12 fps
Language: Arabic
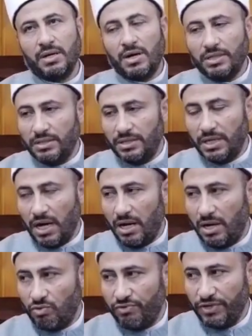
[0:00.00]
قد
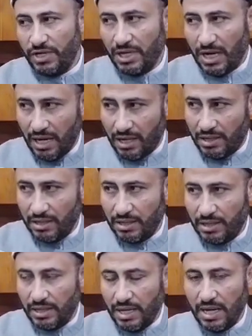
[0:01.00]
يحار فيه
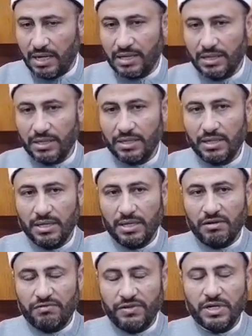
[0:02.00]
العقل لكن
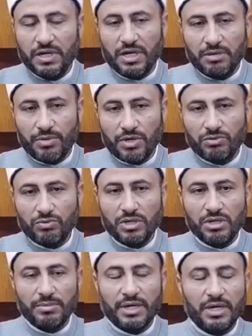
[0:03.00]
فيه عبرة
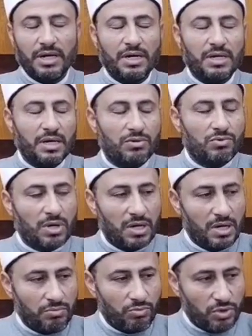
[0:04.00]
لمن كان له
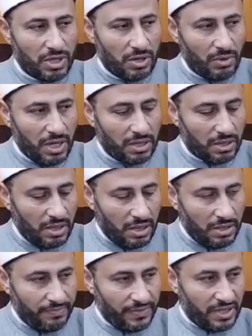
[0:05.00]
قلب أو ألقى
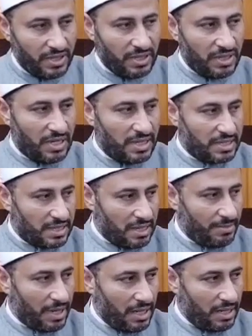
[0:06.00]

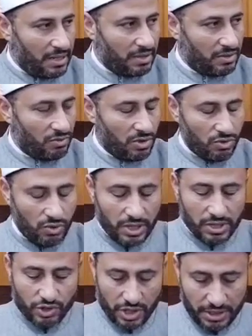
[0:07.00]
السمع وهو
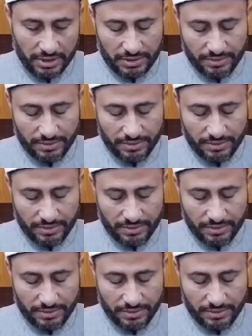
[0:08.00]
شهيد